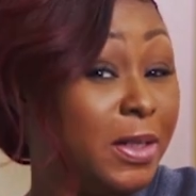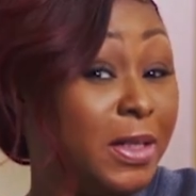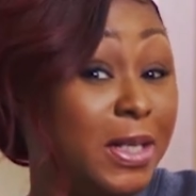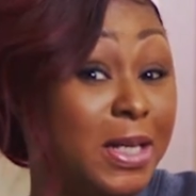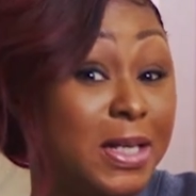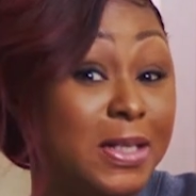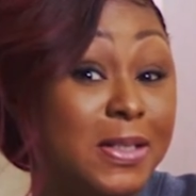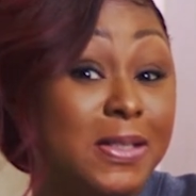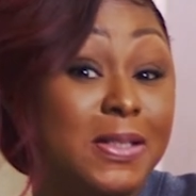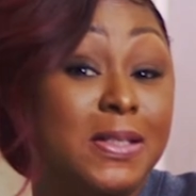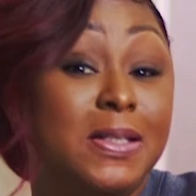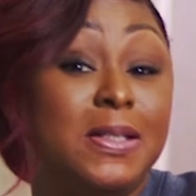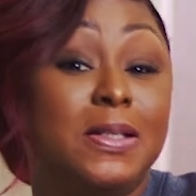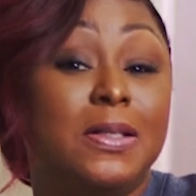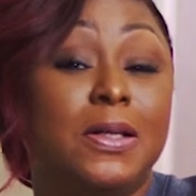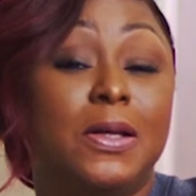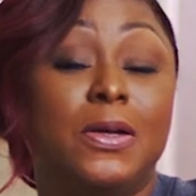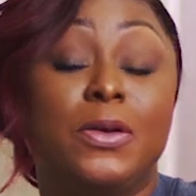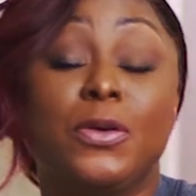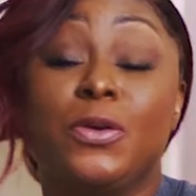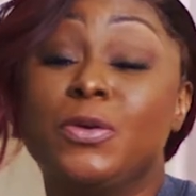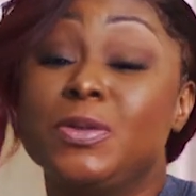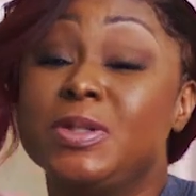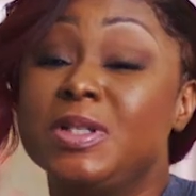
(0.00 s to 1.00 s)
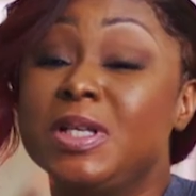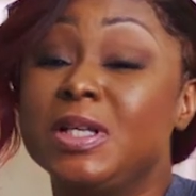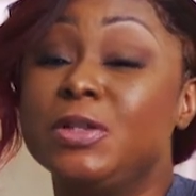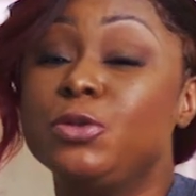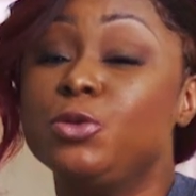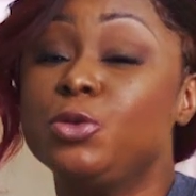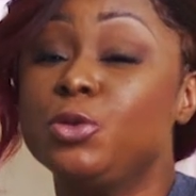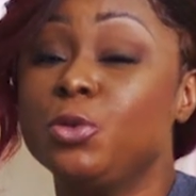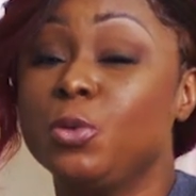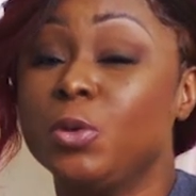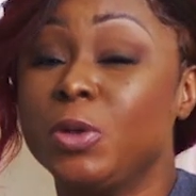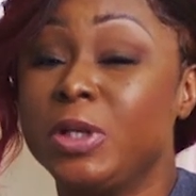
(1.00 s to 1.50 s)
Décide que
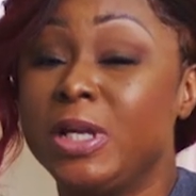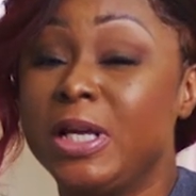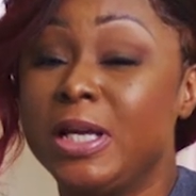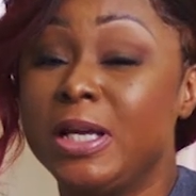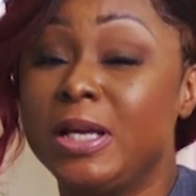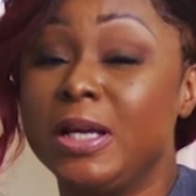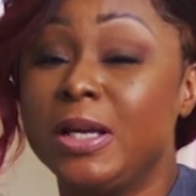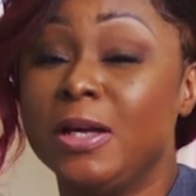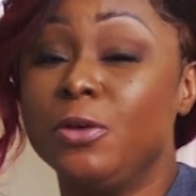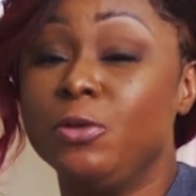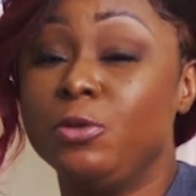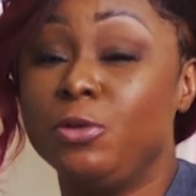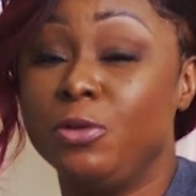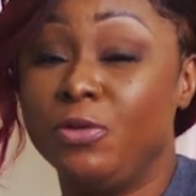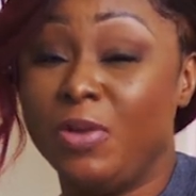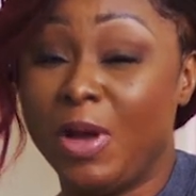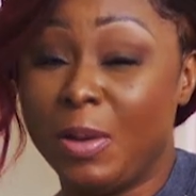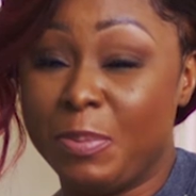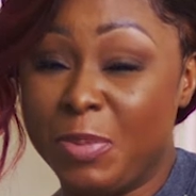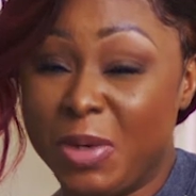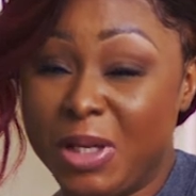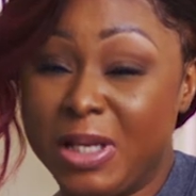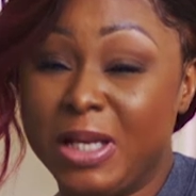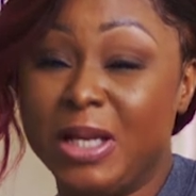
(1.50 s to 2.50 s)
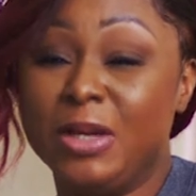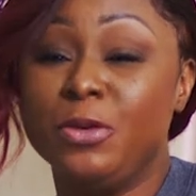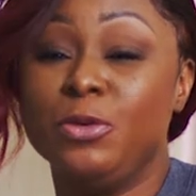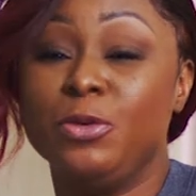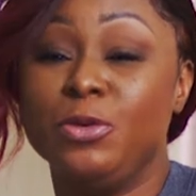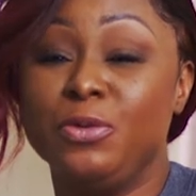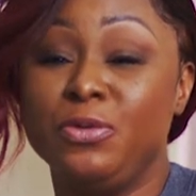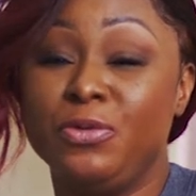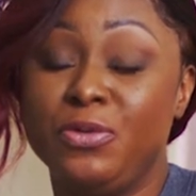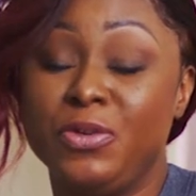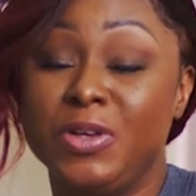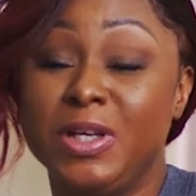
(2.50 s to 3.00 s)
cette journée, tu vas mener
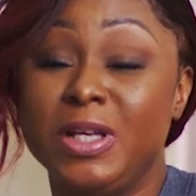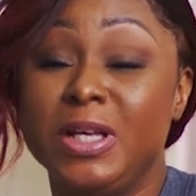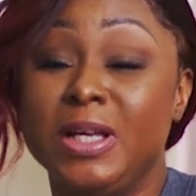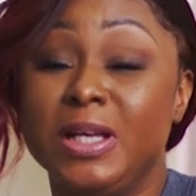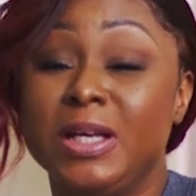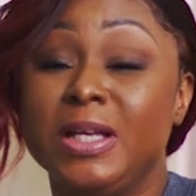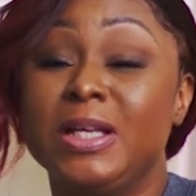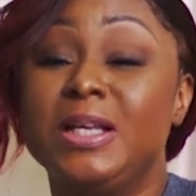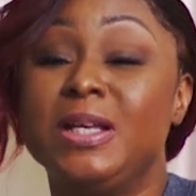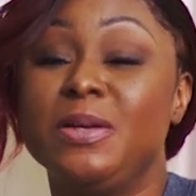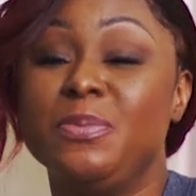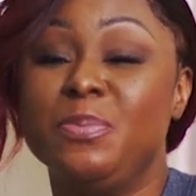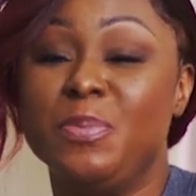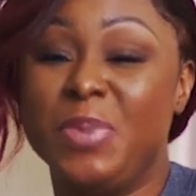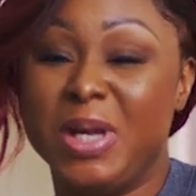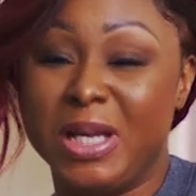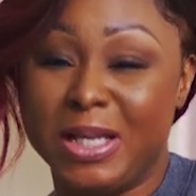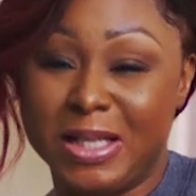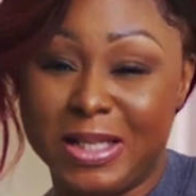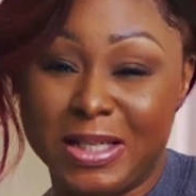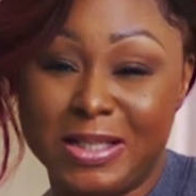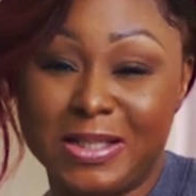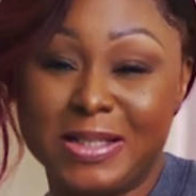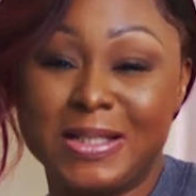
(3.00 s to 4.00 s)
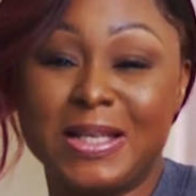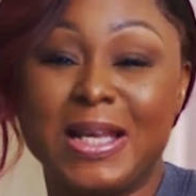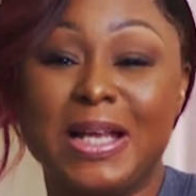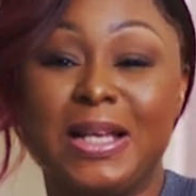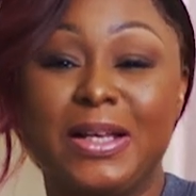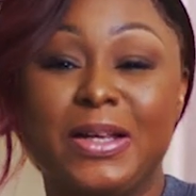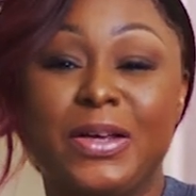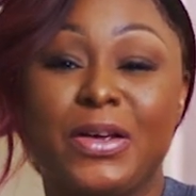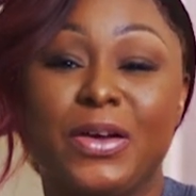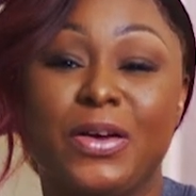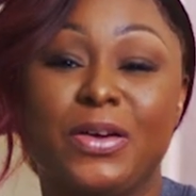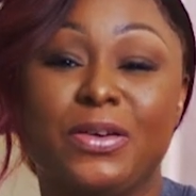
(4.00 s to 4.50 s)
une vie qui bénisse
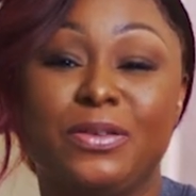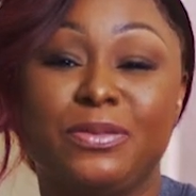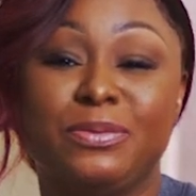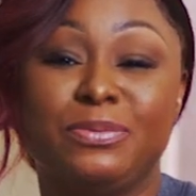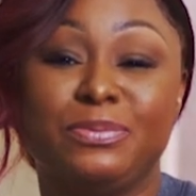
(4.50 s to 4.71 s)
quelqu'un.